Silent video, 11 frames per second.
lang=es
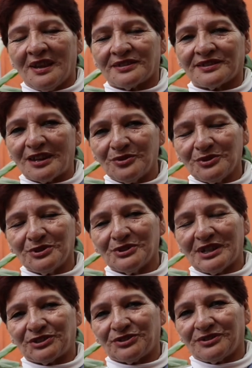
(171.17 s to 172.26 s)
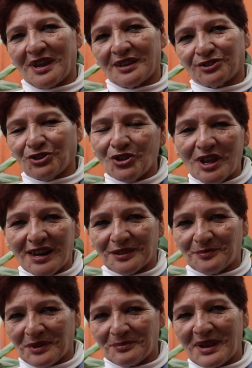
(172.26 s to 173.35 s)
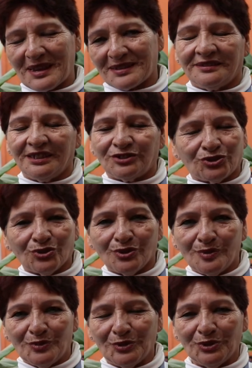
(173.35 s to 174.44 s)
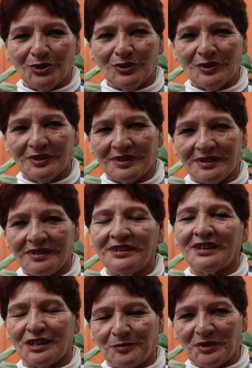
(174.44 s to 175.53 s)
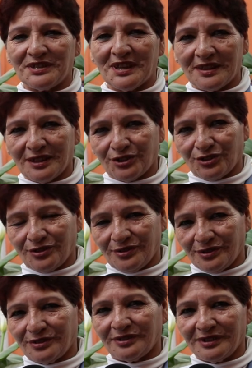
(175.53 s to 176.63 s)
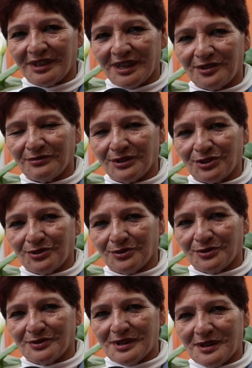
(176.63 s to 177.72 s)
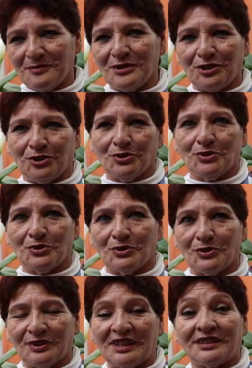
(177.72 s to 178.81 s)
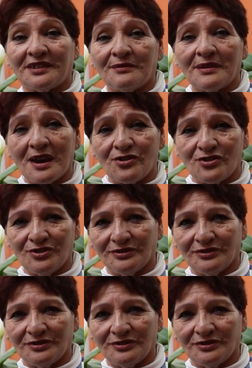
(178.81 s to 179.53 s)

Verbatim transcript: saludo a, todas las mamás de todo el mundo y en especial de, nuestro ámbito de trabajo.